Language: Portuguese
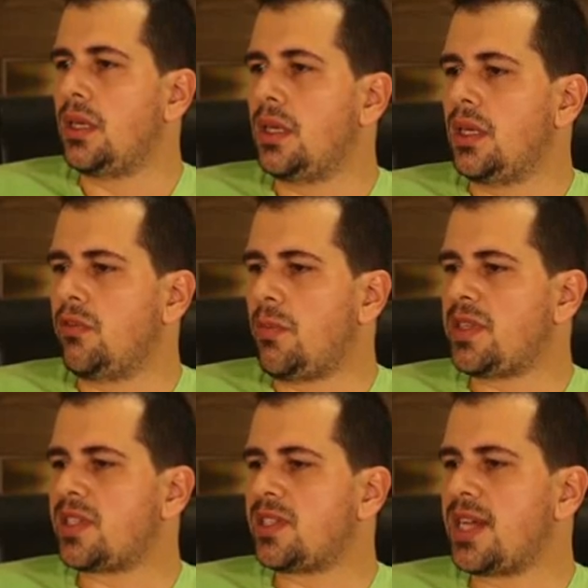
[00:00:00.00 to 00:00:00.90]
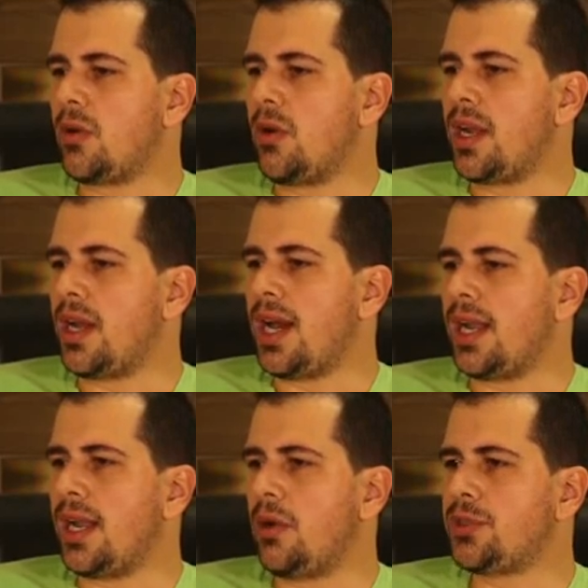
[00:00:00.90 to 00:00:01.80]
Eu vou pesquisar agora a
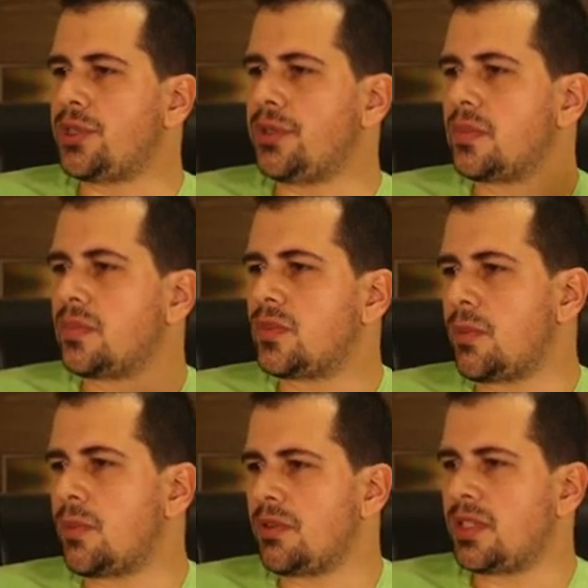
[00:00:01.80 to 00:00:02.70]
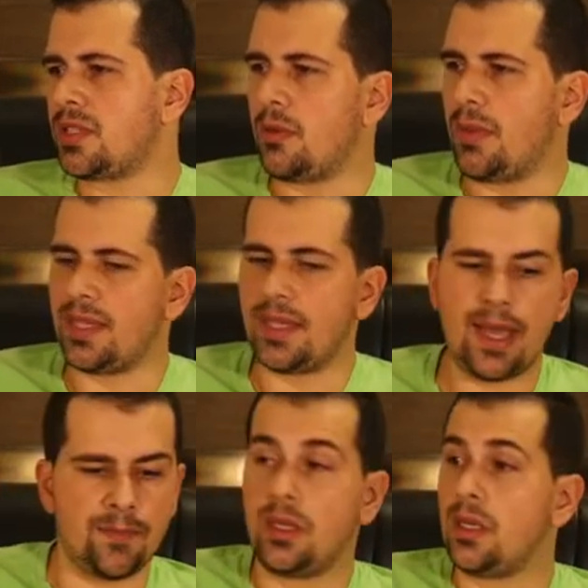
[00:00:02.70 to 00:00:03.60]
Launcher, só para vocês terem uma
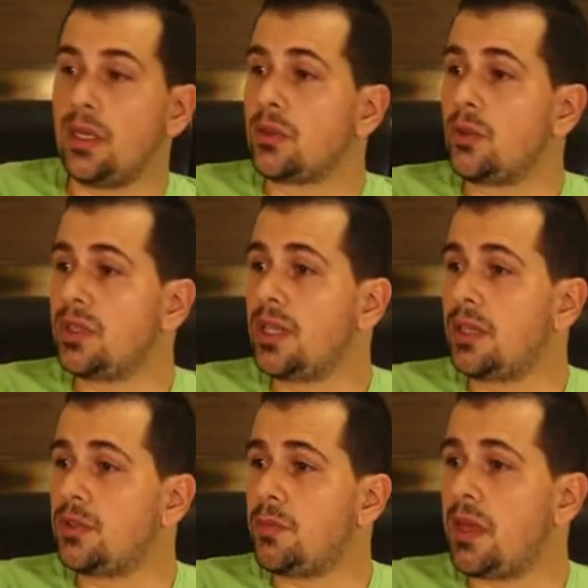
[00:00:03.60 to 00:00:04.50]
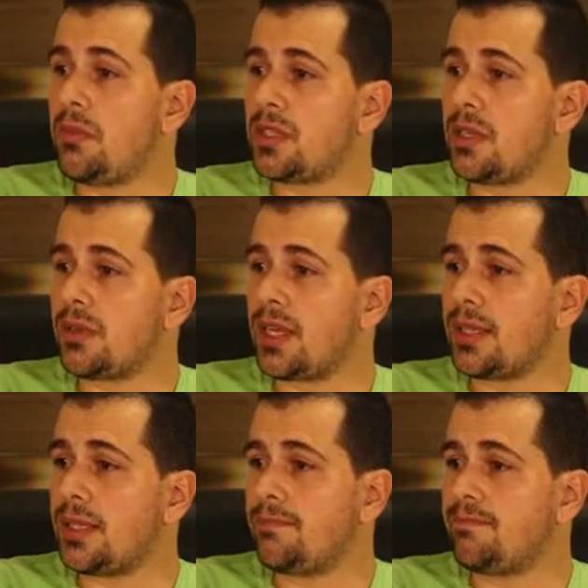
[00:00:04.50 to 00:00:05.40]
ideia do tanto de permissão que ela
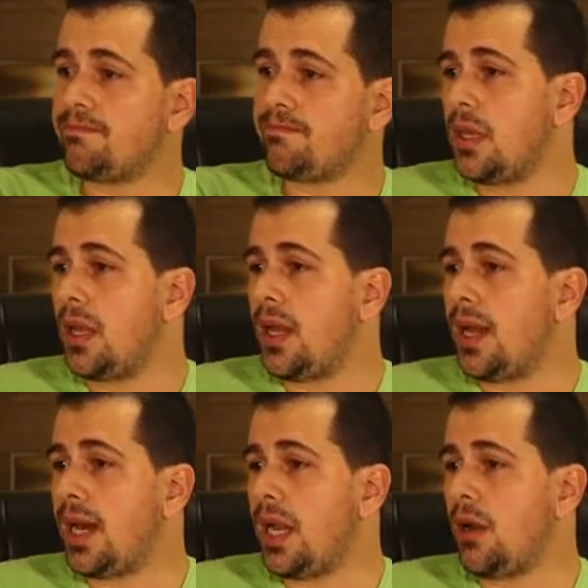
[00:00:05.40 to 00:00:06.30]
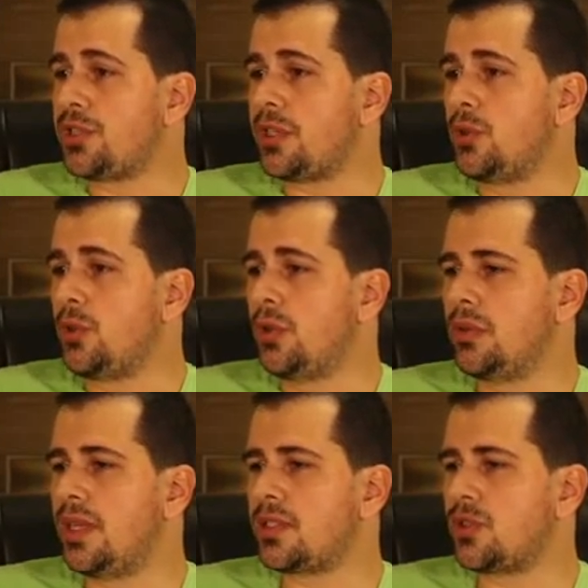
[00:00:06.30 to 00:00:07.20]
tem. A Launcher
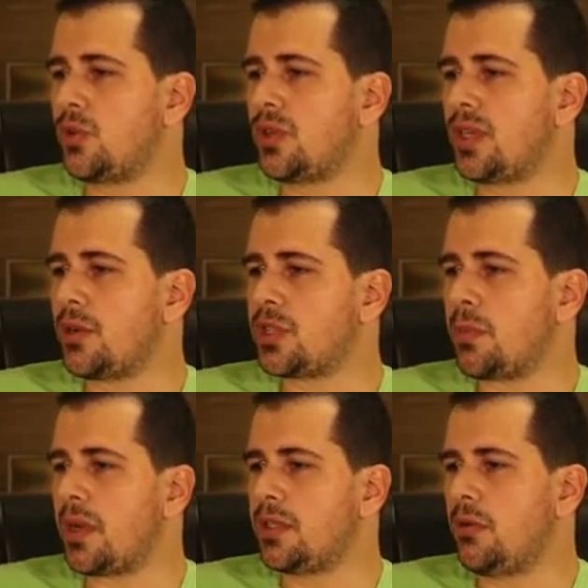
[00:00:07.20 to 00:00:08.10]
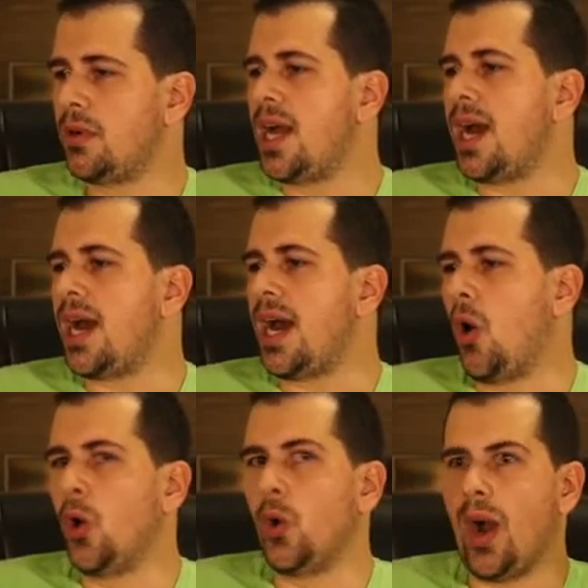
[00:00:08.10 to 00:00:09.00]
do, da Samsung, a Launcher padrão, a
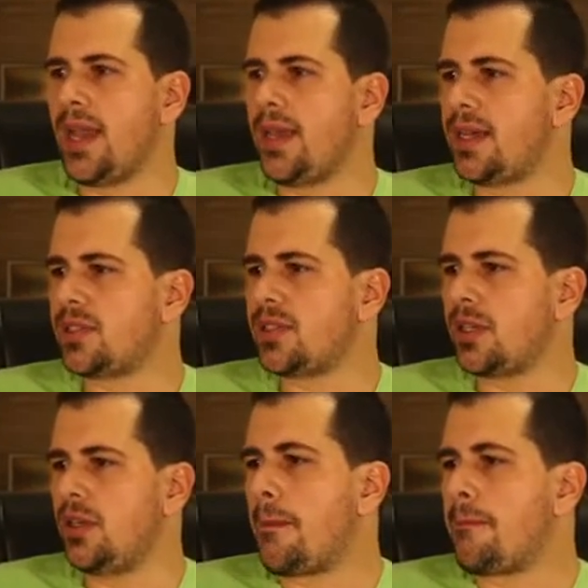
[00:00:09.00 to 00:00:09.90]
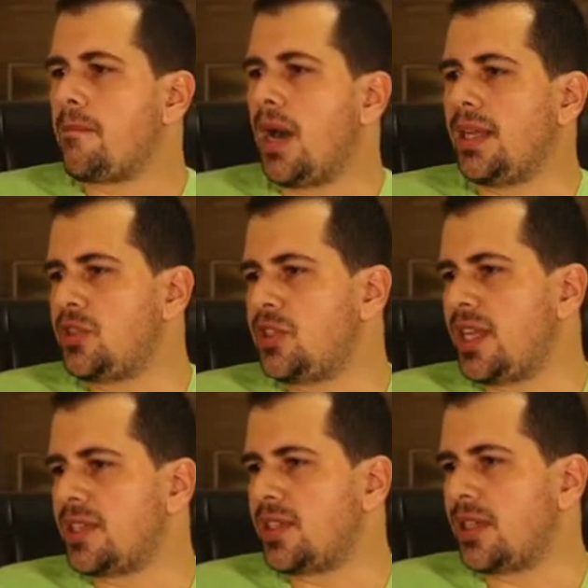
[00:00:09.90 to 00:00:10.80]
OnY, é essa aqui, ó, além de ter
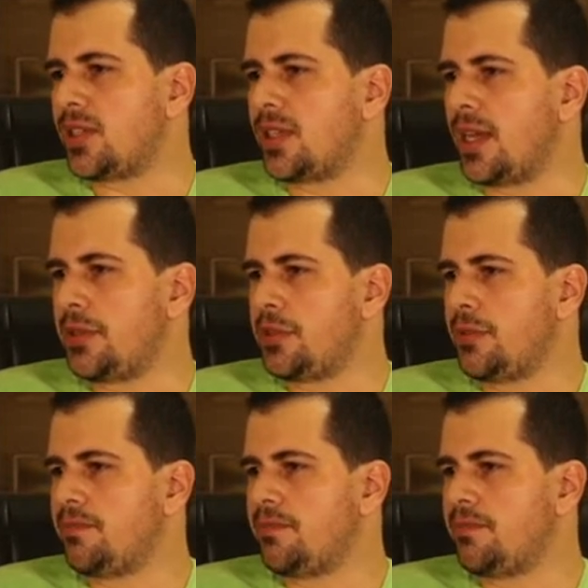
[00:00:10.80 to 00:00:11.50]
acesso à internet,